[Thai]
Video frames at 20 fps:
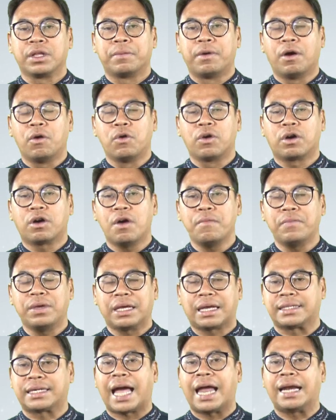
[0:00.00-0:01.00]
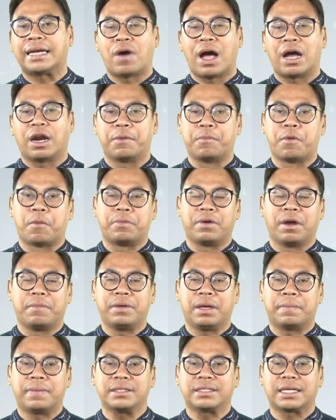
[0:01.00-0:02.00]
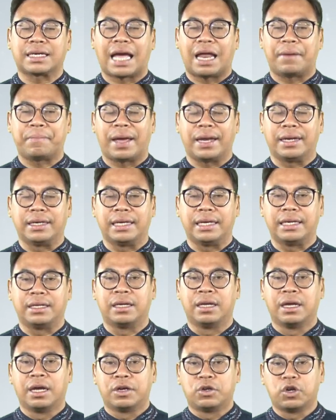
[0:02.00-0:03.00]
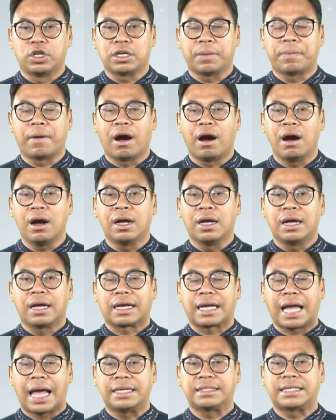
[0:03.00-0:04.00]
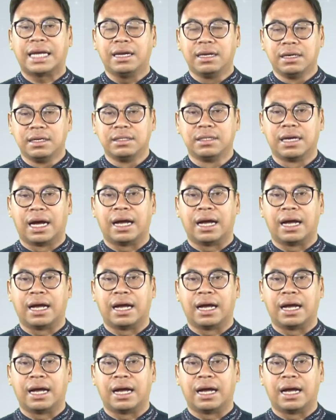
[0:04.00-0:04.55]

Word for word: พระองค์ก็มีการวางระบบระเบียบราชการแผ่นดิน โดยเฉพาะการใช้เรือ